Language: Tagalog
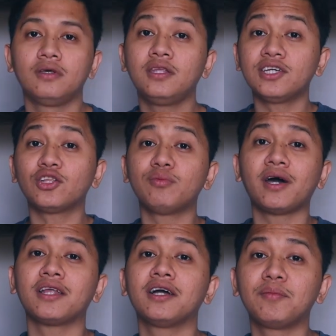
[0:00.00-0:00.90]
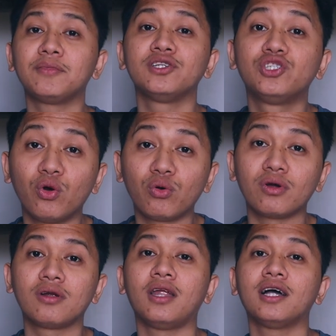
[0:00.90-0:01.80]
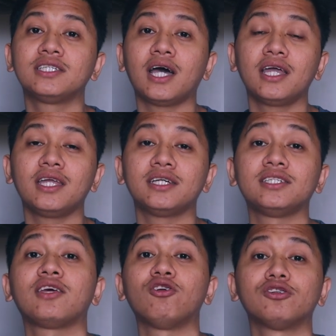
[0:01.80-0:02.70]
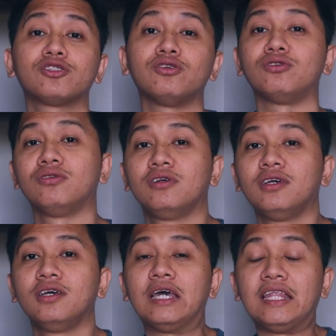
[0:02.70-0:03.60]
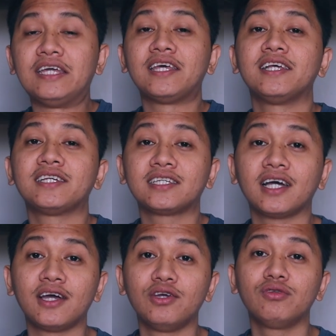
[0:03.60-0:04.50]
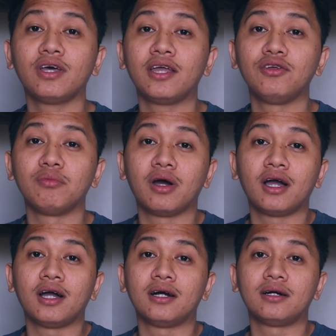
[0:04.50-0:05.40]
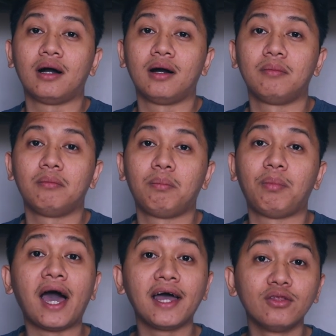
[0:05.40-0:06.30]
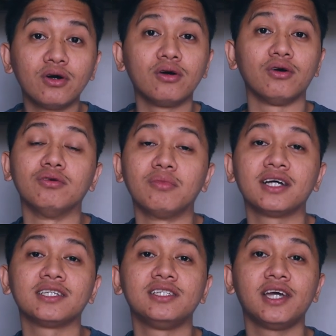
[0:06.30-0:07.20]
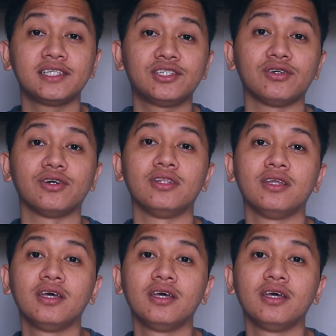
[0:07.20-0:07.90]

Hindi siya tumatanggap ng joke. Lahat sa kanya seryoso. Hindi niya rin sasangayunan yung mga plano o yung mga suggestion.